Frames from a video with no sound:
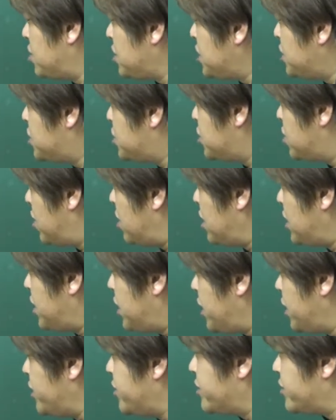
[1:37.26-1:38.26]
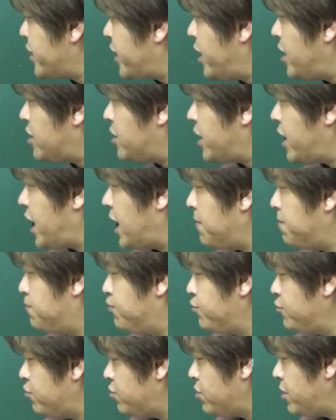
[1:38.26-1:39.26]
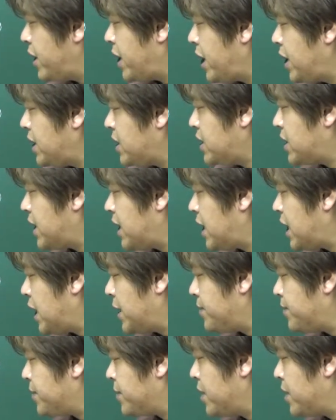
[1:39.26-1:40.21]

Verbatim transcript: 있죠. 있긴 있는데 이때 f a값